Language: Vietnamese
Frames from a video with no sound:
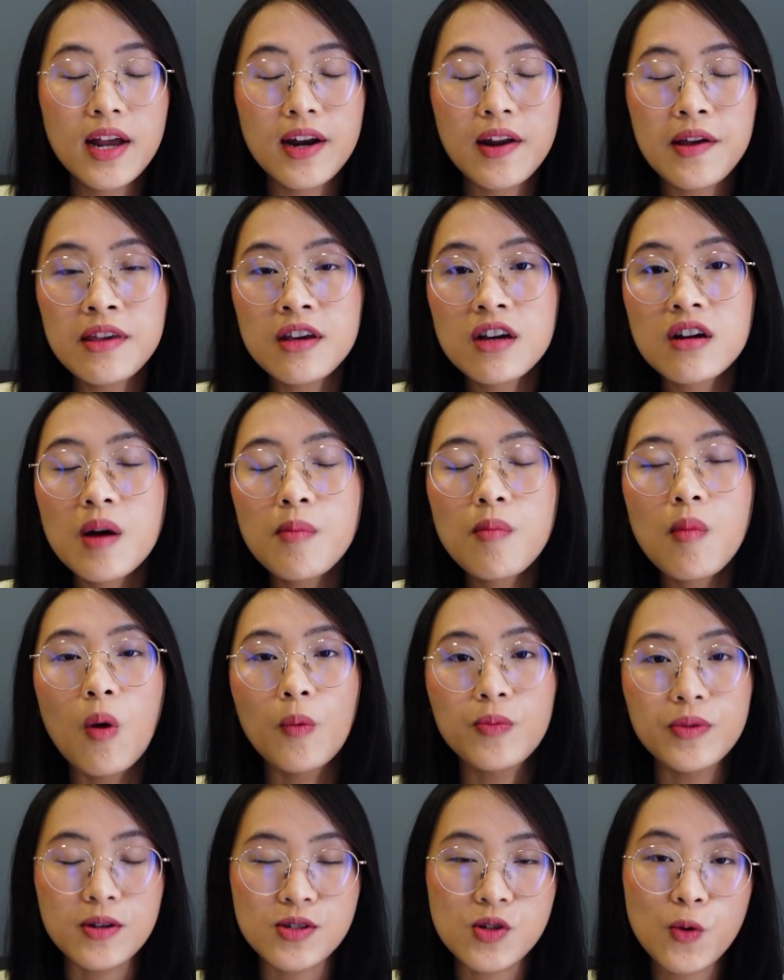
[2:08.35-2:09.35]
Nếu như có
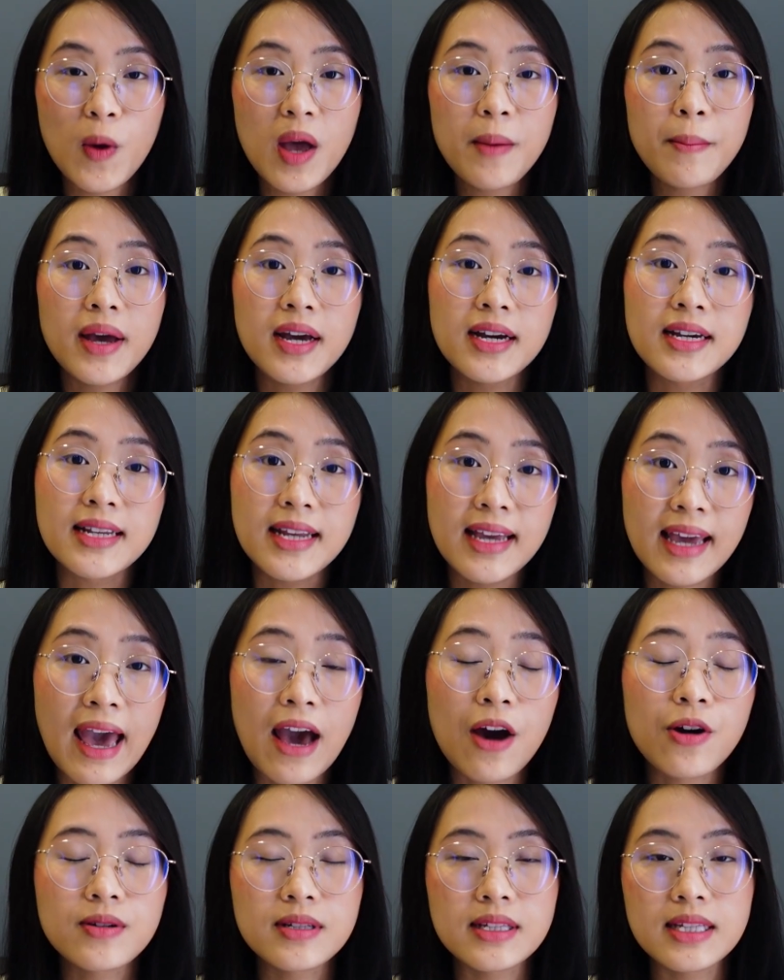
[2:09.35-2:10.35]
một tần số quét màn hình
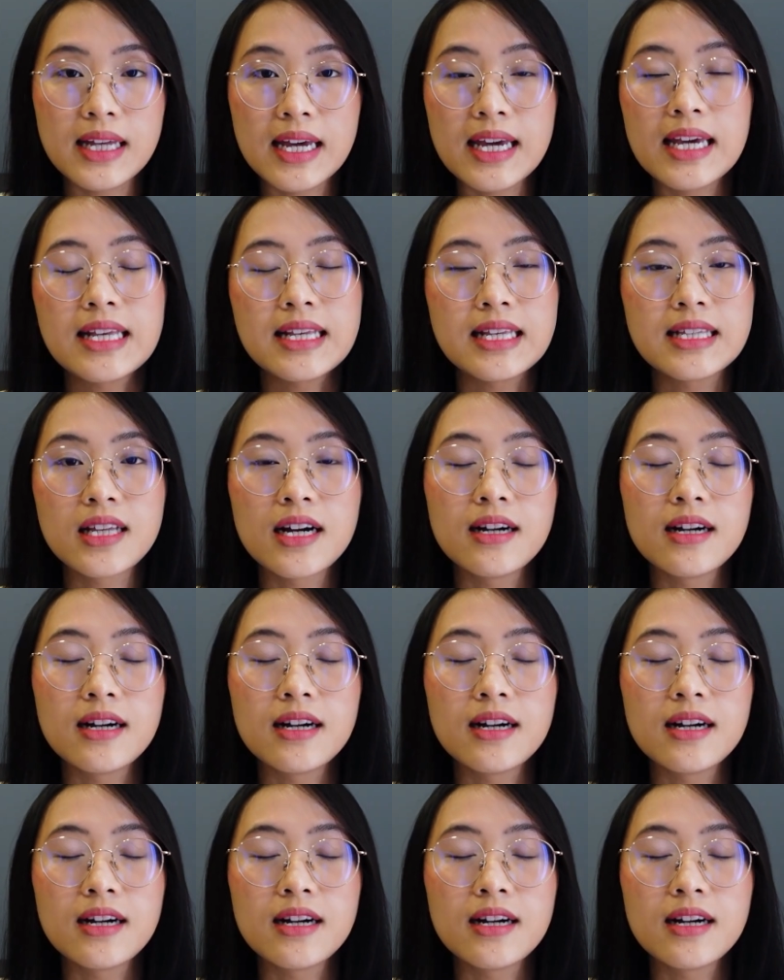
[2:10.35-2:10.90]
cao thì